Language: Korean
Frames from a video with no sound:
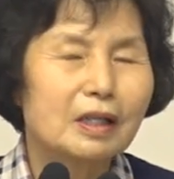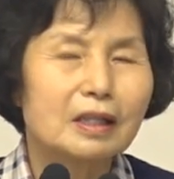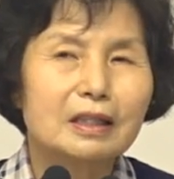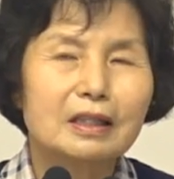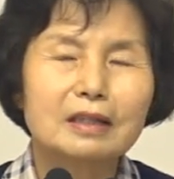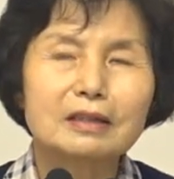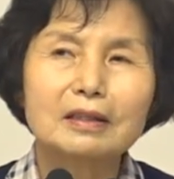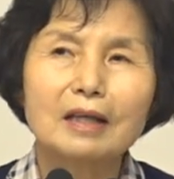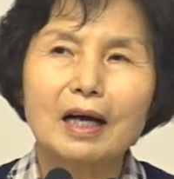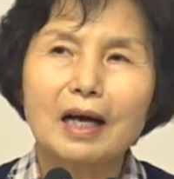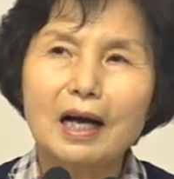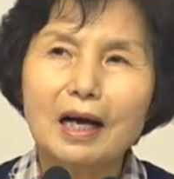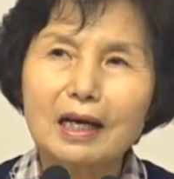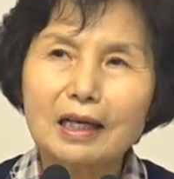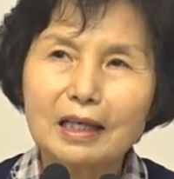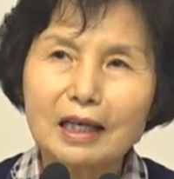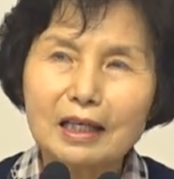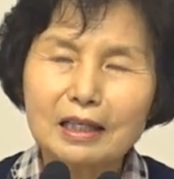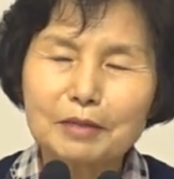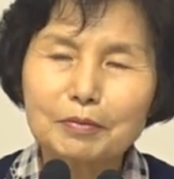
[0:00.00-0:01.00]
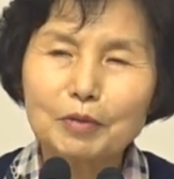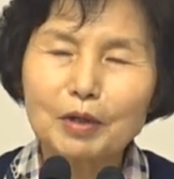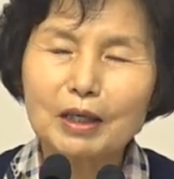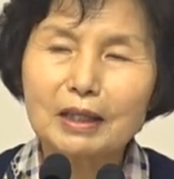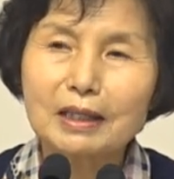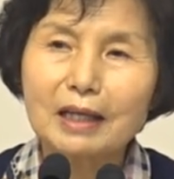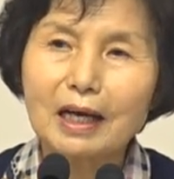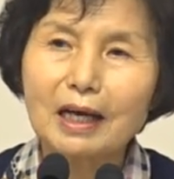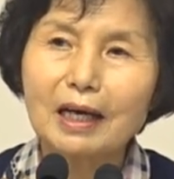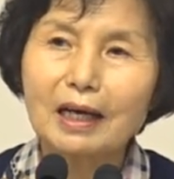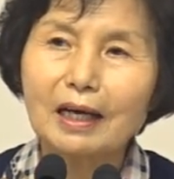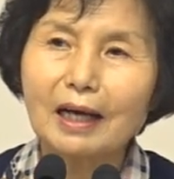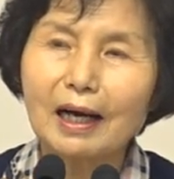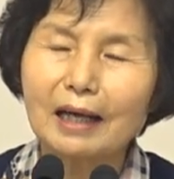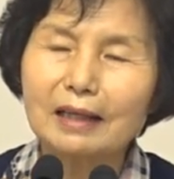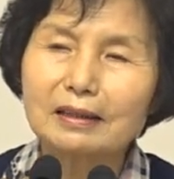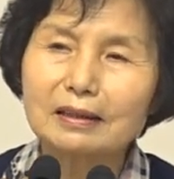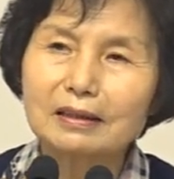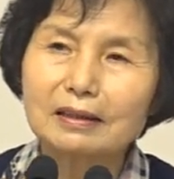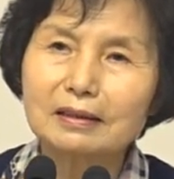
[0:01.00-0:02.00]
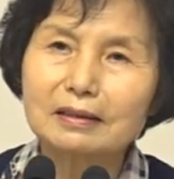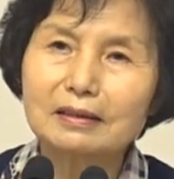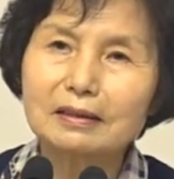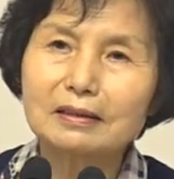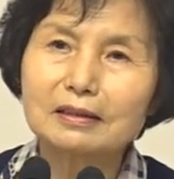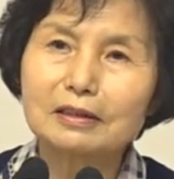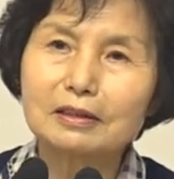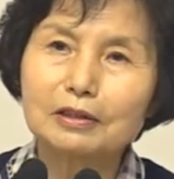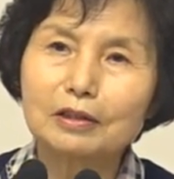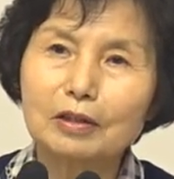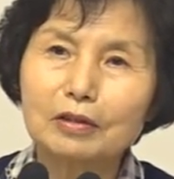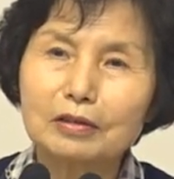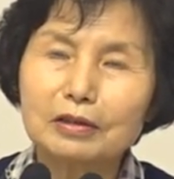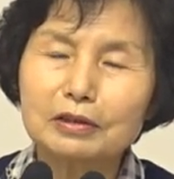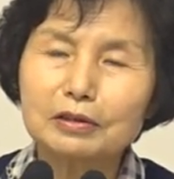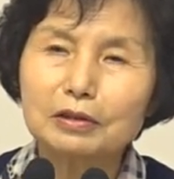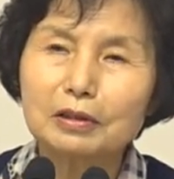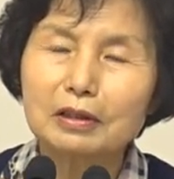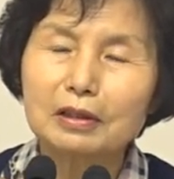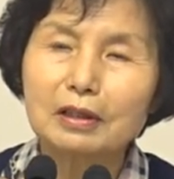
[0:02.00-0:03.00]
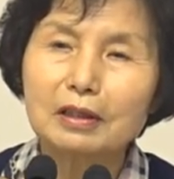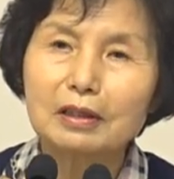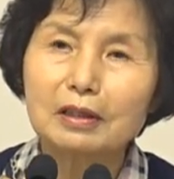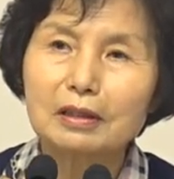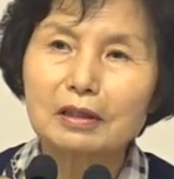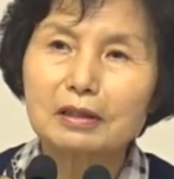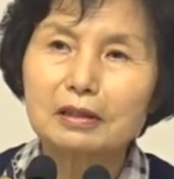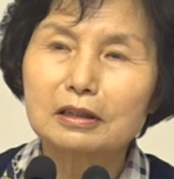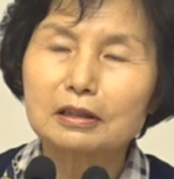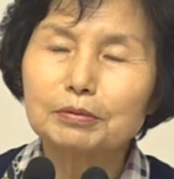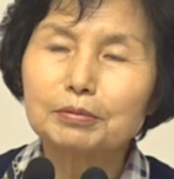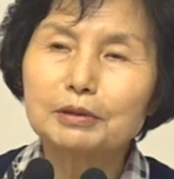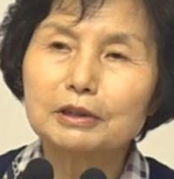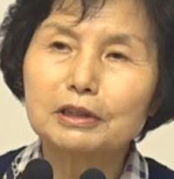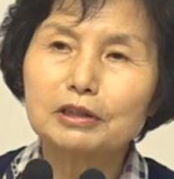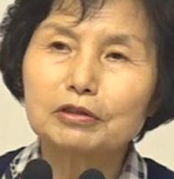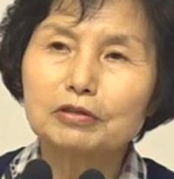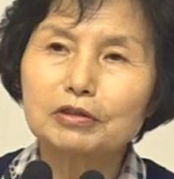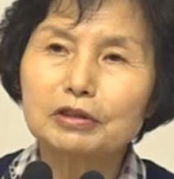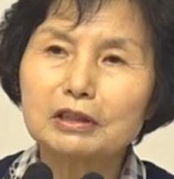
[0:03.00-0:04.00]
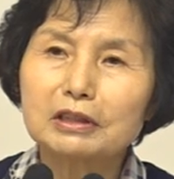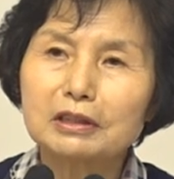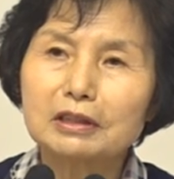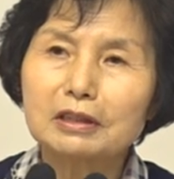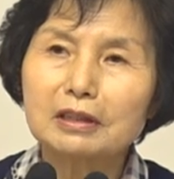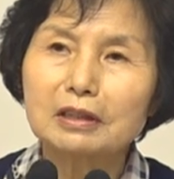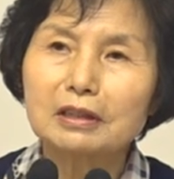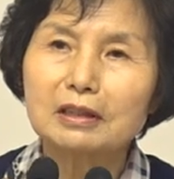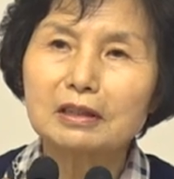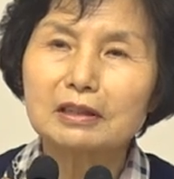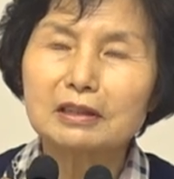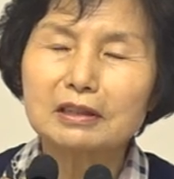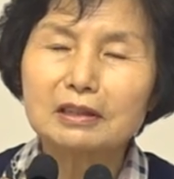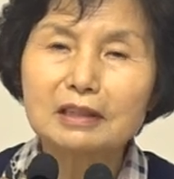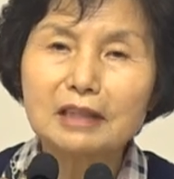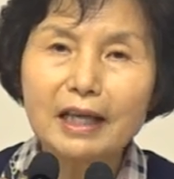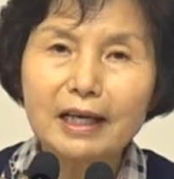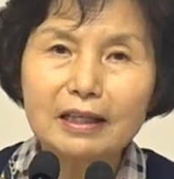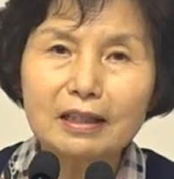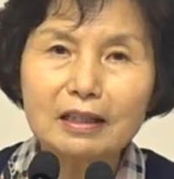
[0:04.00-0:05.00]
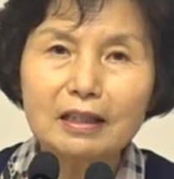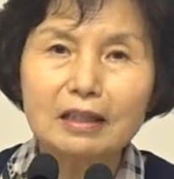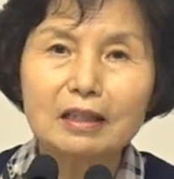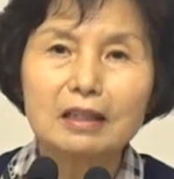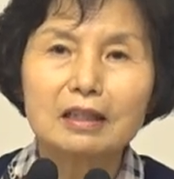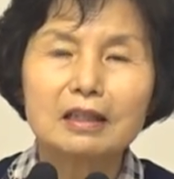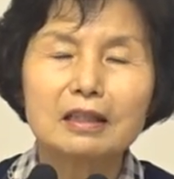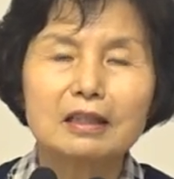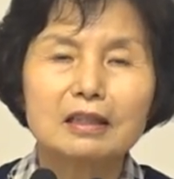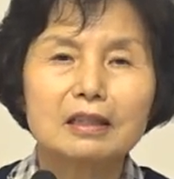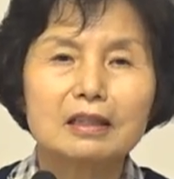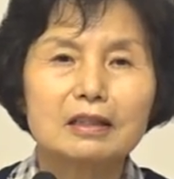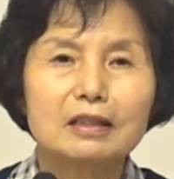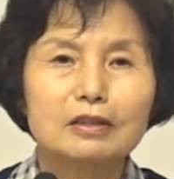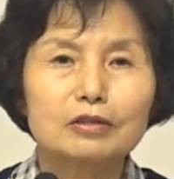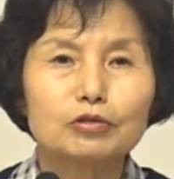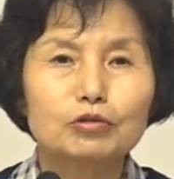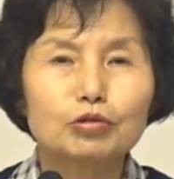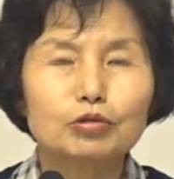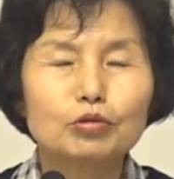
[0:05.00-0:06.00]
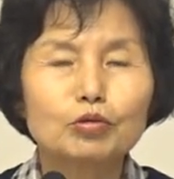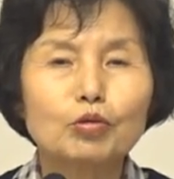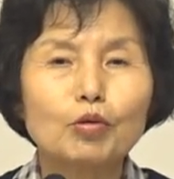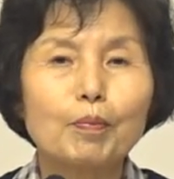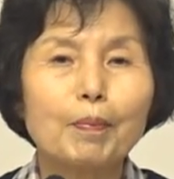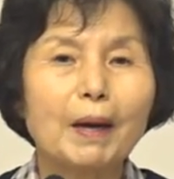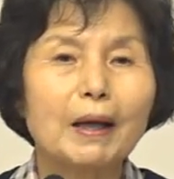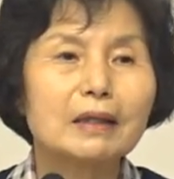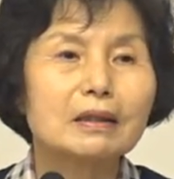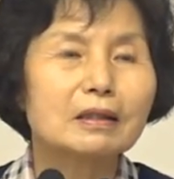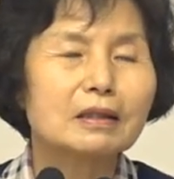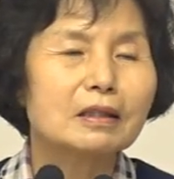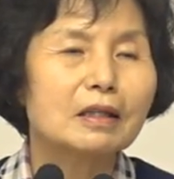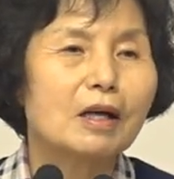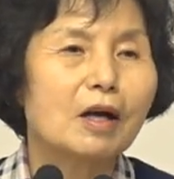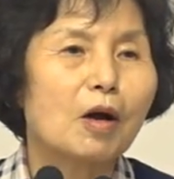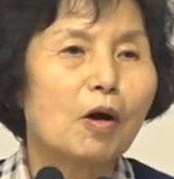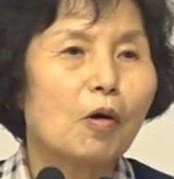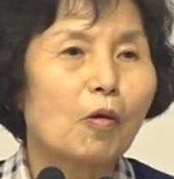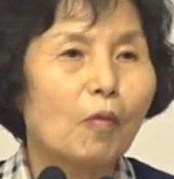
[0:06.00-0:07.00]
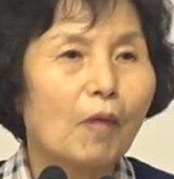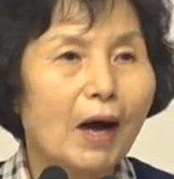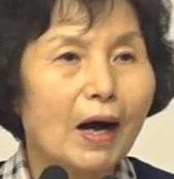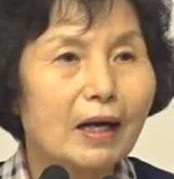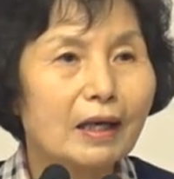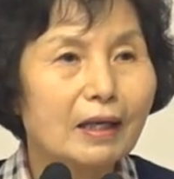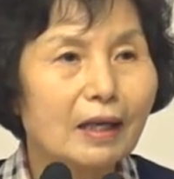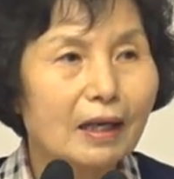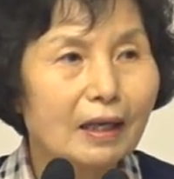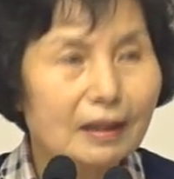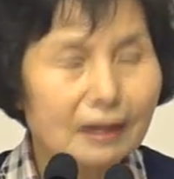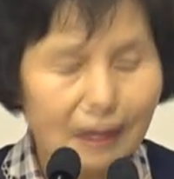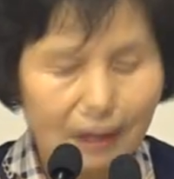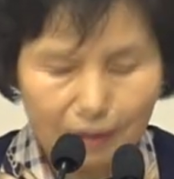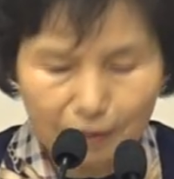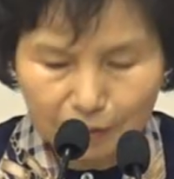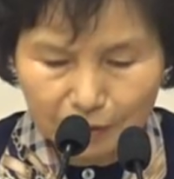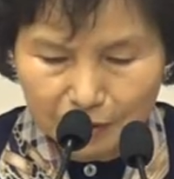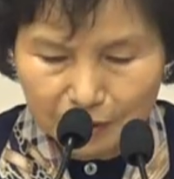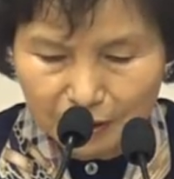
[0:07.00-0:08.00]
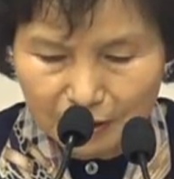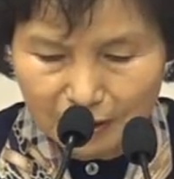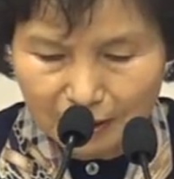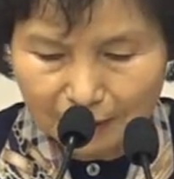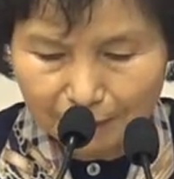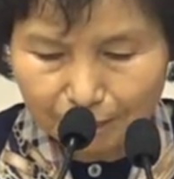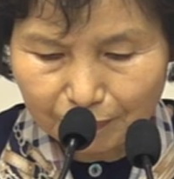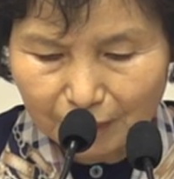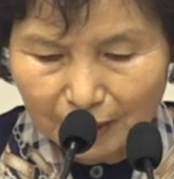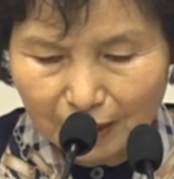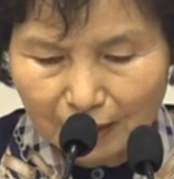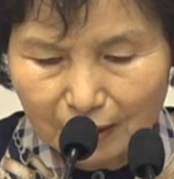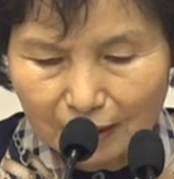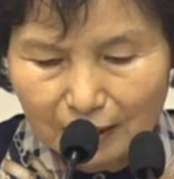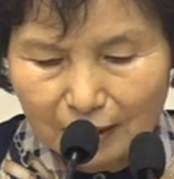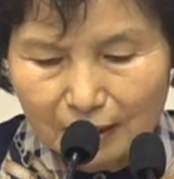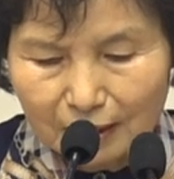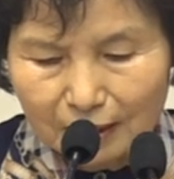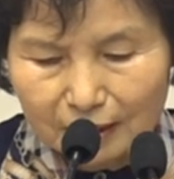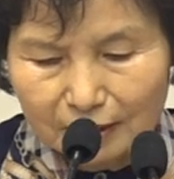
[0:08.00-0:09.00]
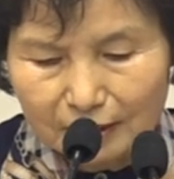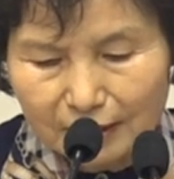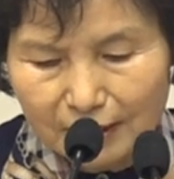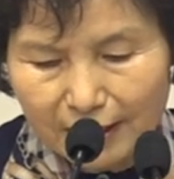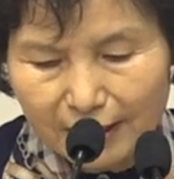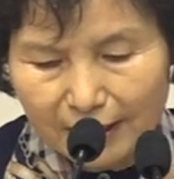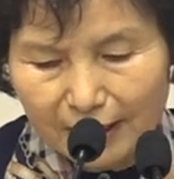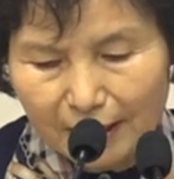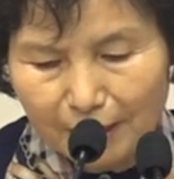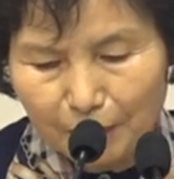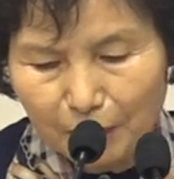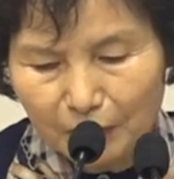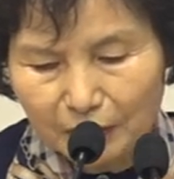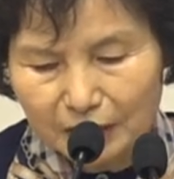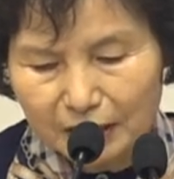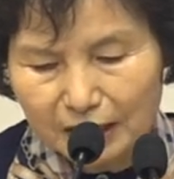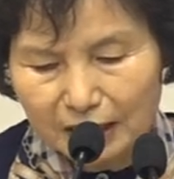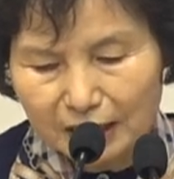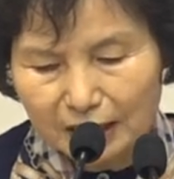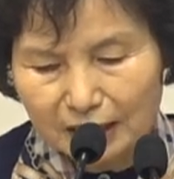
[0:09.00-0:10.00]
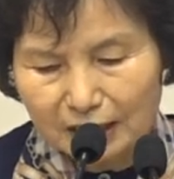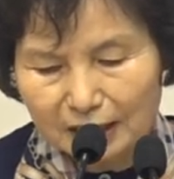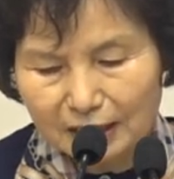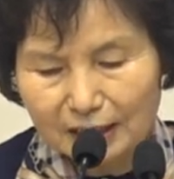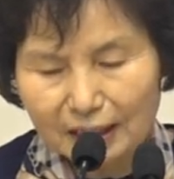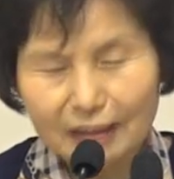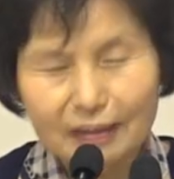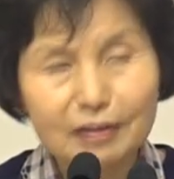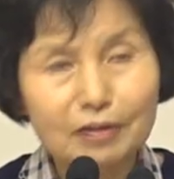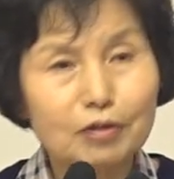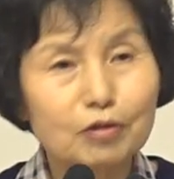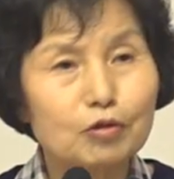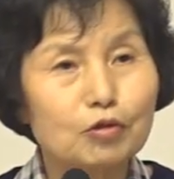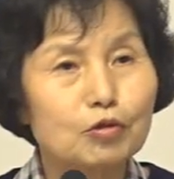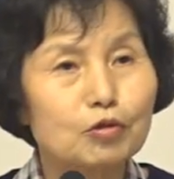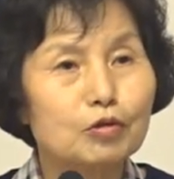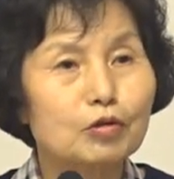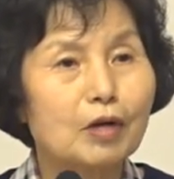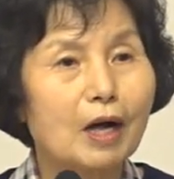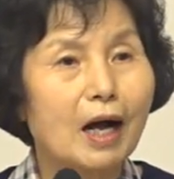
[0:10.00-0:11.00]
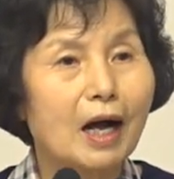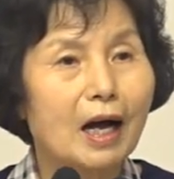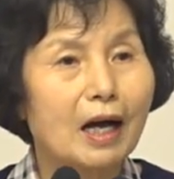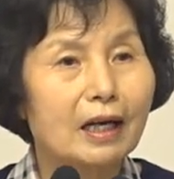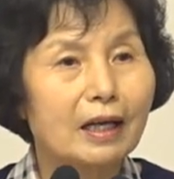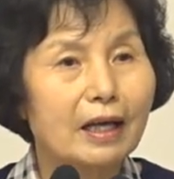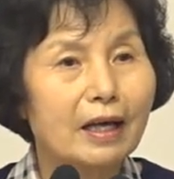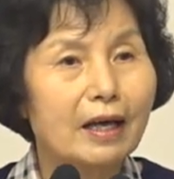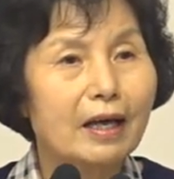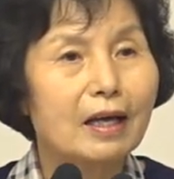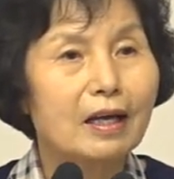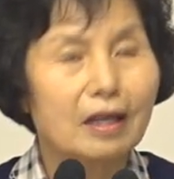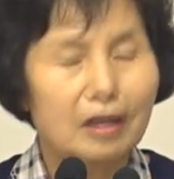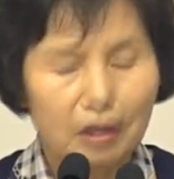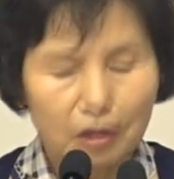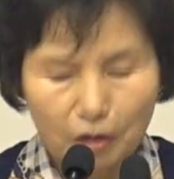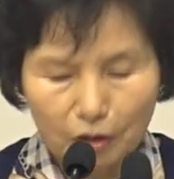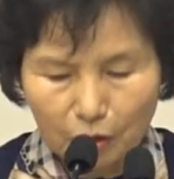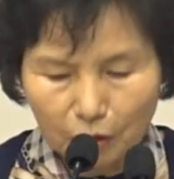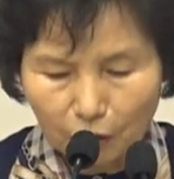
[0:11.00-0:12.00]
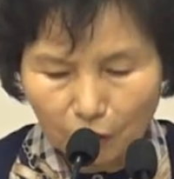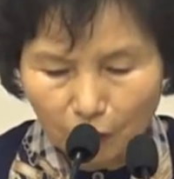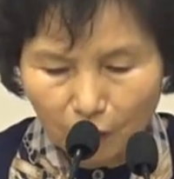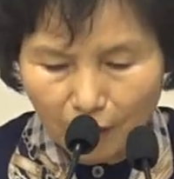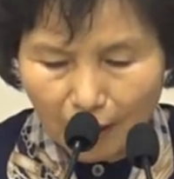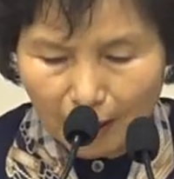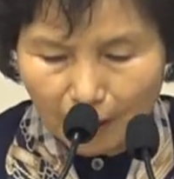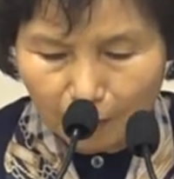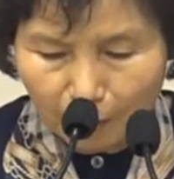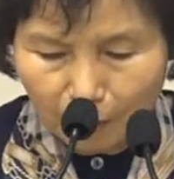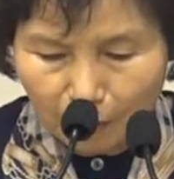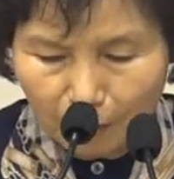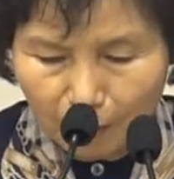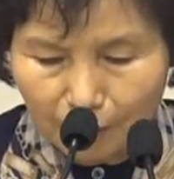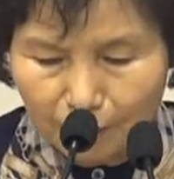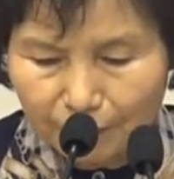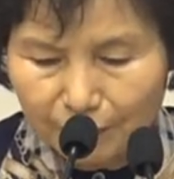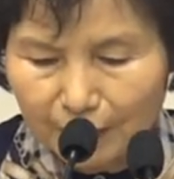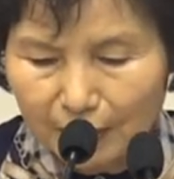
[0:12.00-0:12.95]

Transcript: 그래서 하나님과 내가 같은 능력을 그분이 주시는 은혜를 주고 받는 관계가 된 것을 그의 계명을 지키는 자는 주 안에 거하고